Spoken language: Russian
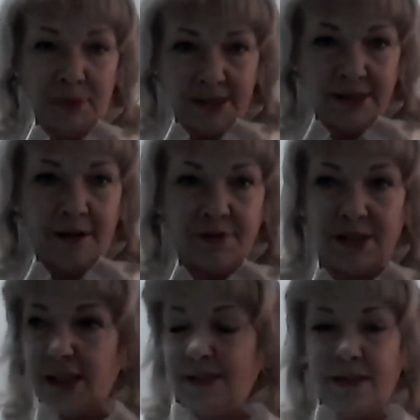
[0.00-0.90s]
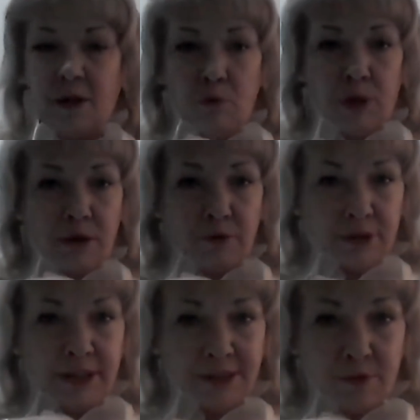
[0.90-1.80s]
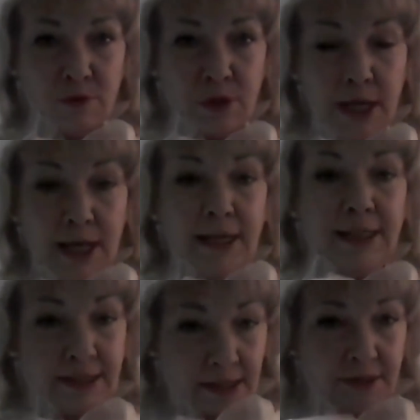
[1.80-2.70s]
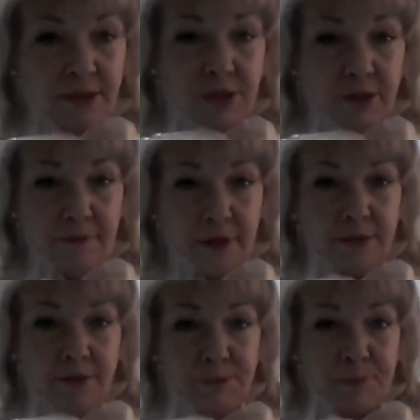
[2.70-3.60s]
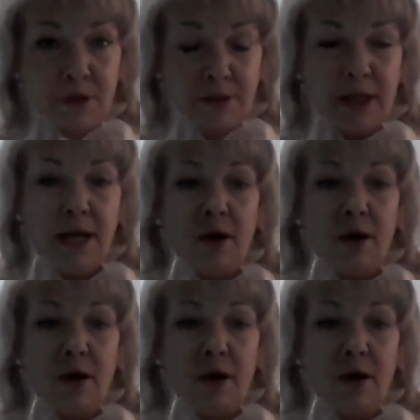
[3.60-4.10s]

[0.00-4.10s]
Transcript: Представьте, и за такой короткий срок, естественно, человек не успевает,